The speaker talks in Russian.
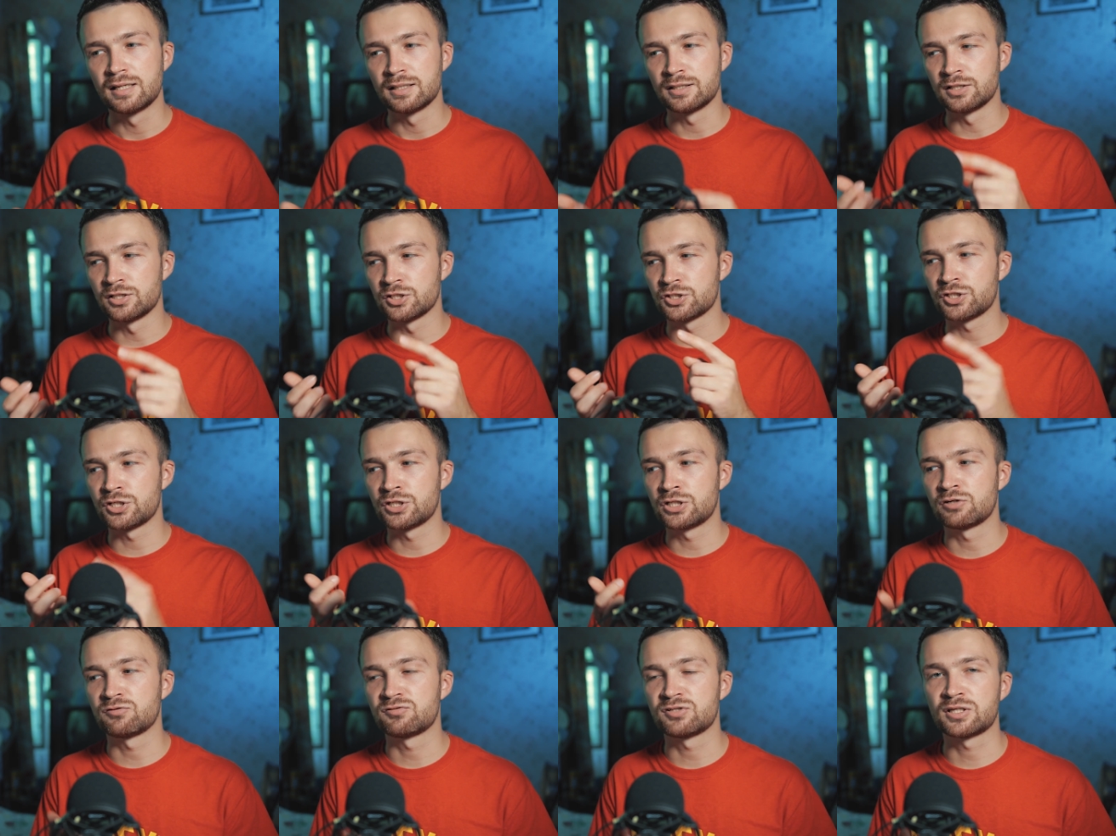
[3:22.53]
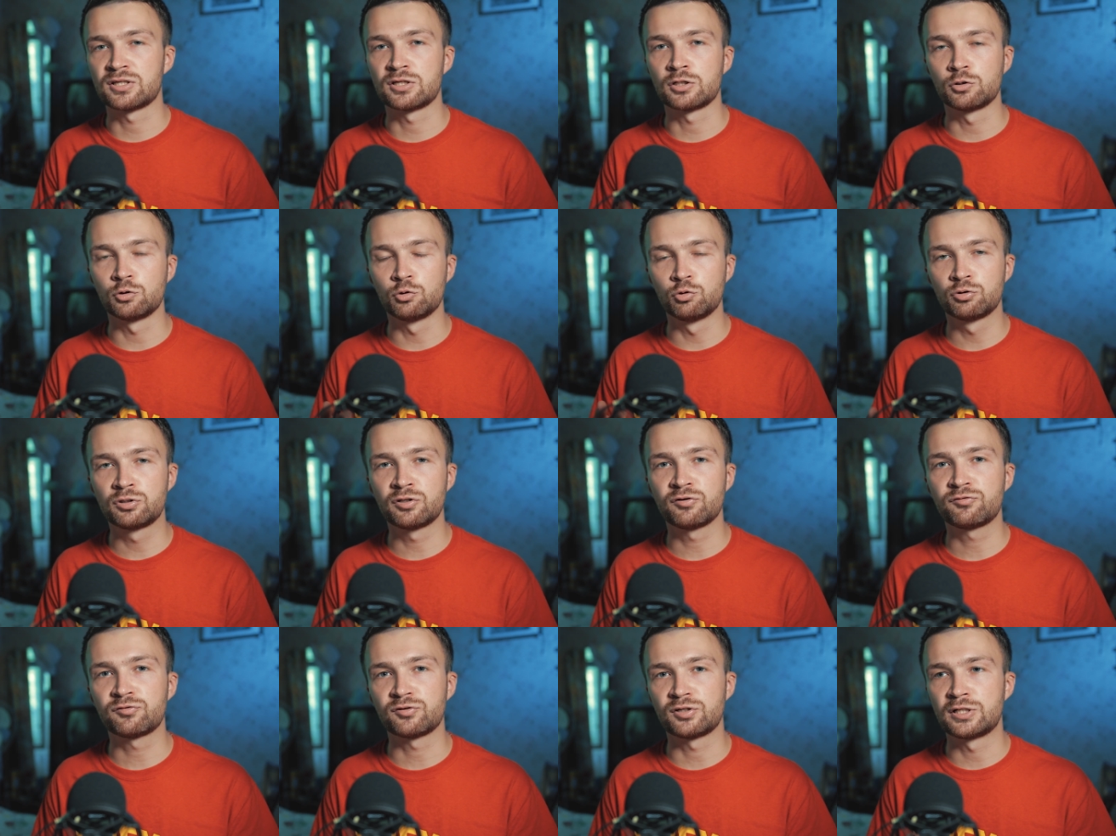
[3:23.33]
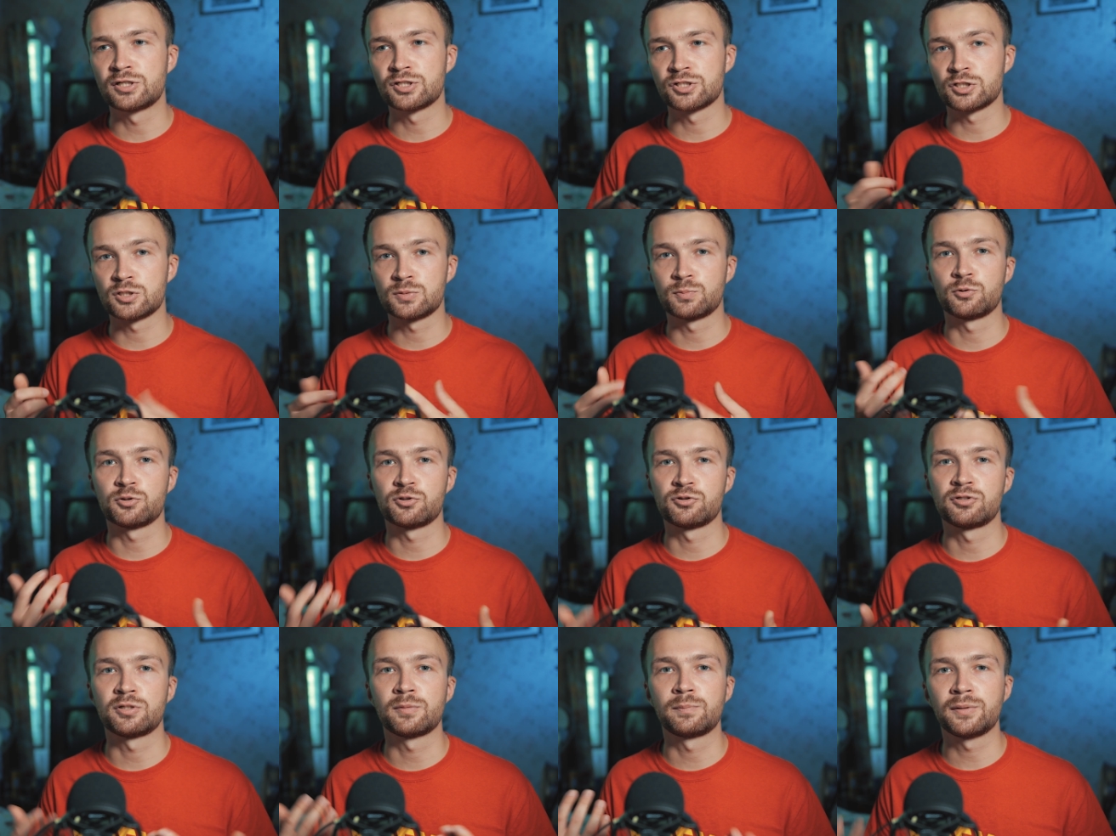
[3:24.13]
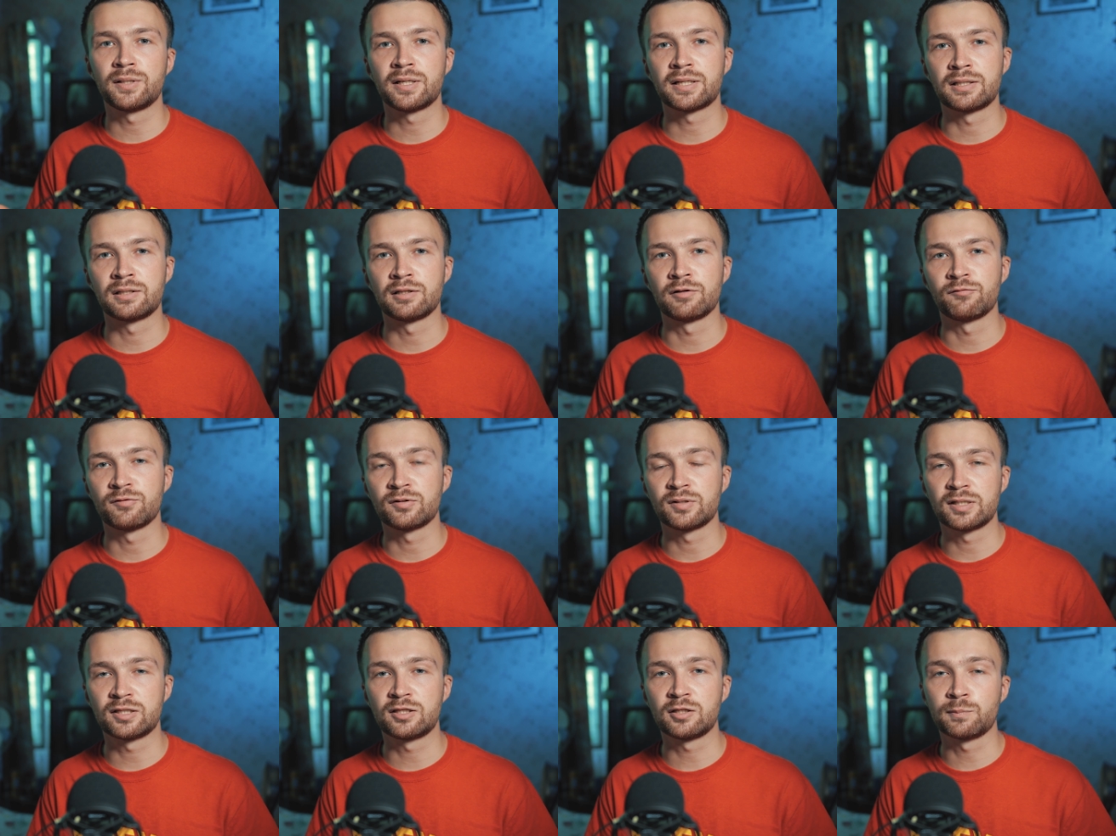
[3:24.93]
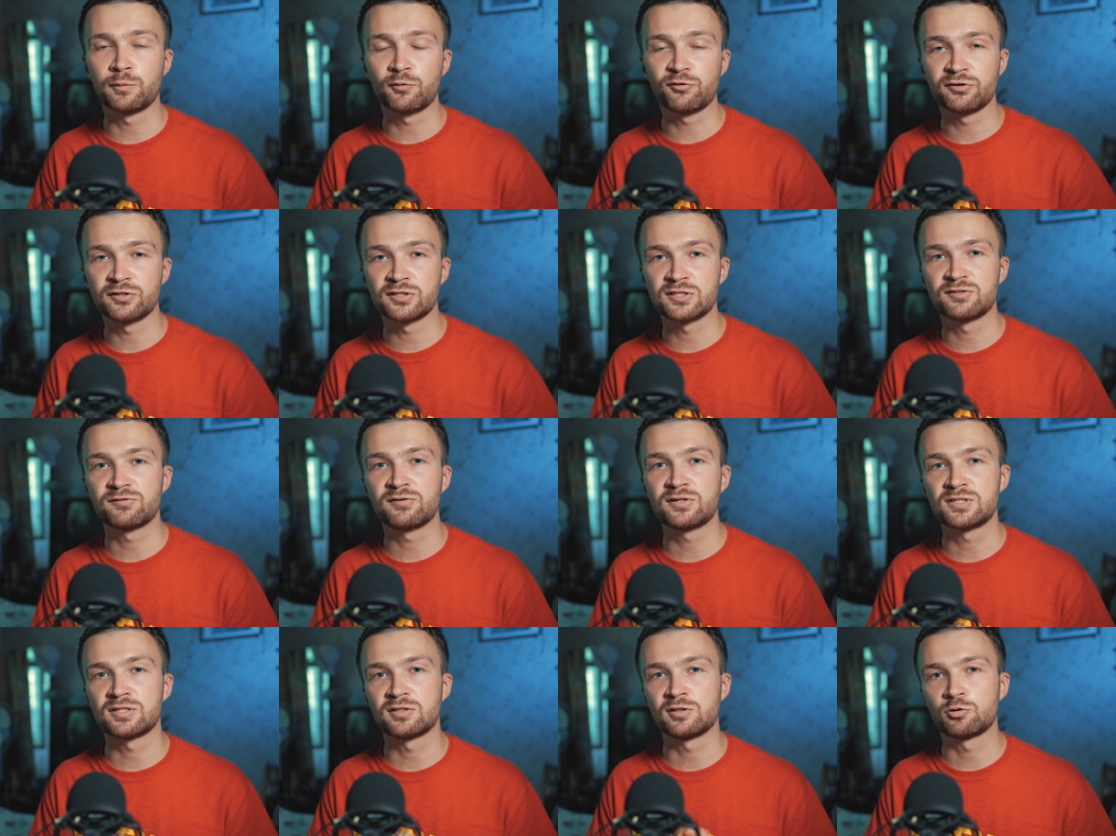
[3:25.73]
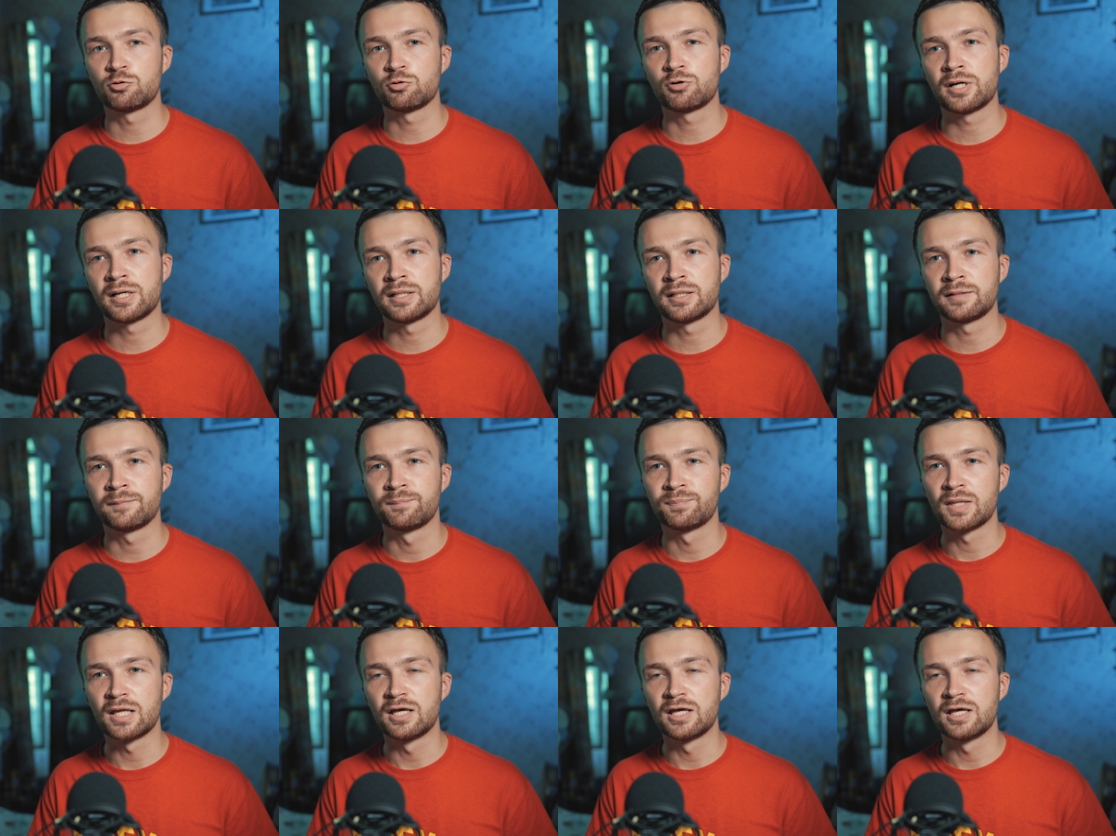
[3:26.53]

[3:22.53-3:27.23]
наложения всяких лутов или же использования плагинов. Этот профиль называется натуральный.